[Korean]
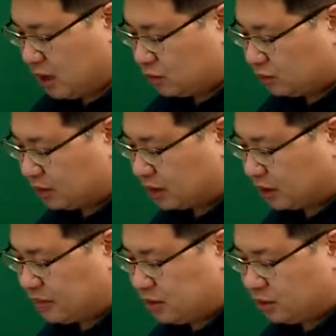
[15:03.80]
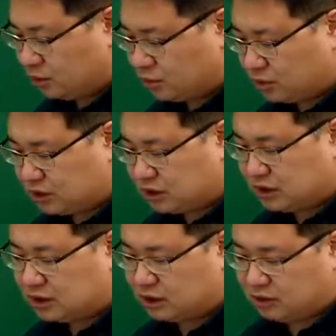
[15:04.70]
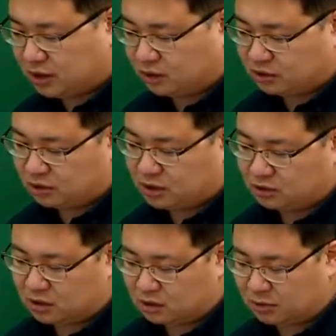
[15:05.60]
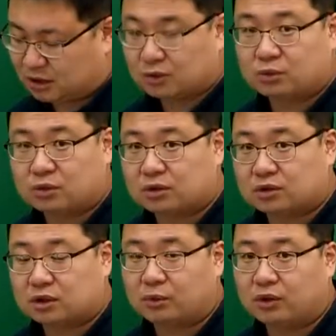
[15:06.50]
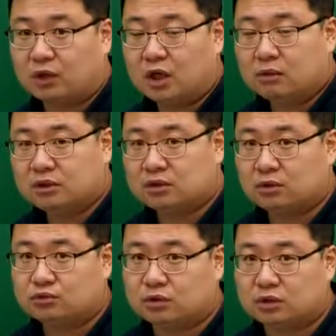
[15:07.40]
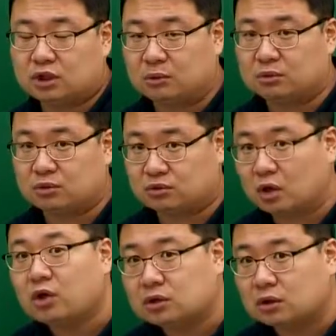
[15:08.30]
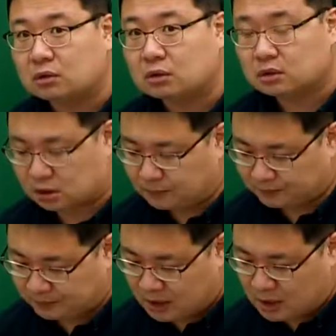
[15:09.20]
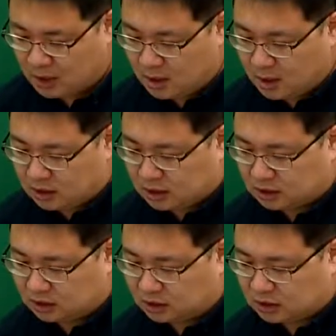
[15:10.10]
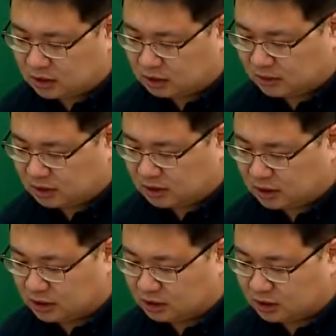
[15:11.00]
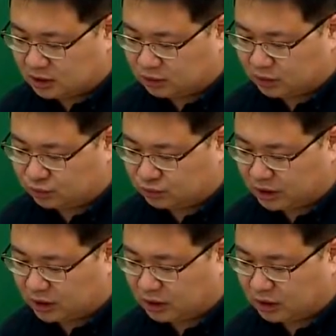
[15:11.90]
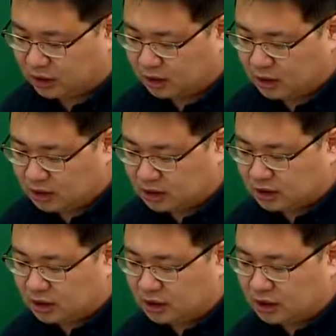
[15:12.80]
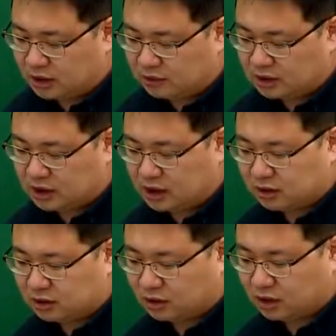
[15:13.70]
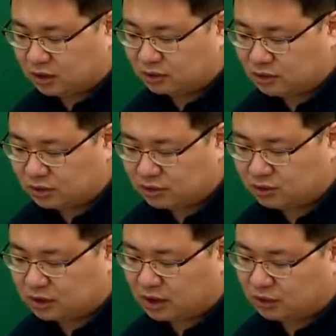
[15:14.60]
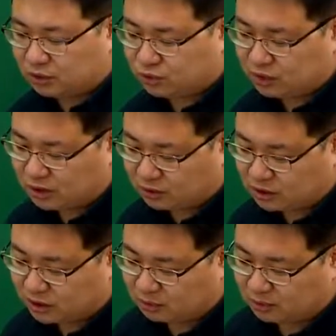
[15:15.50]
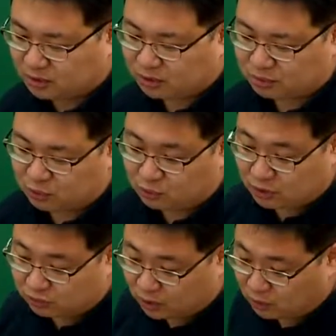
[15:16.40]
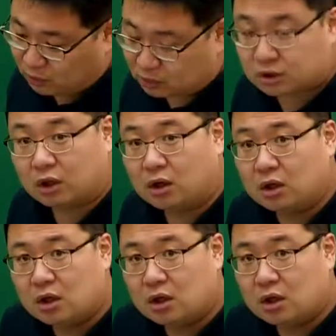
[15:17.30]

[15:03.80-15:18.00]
두 번째, 피성년 후견인은 신상에 관하여 승태가 허락하면 단독으로 결정한다. 왜요? 피성년 후견인은 기본적으로 성년이죠. 그렇죠? 제한능력자의 상대방은 제한능력자가 된 후에 그에게 1개월 이상의 기간을 정하여 취소할 수 있는 행위를 추인할 것인지 여부의 확답을 촉구할 수 있고, 그렇죠?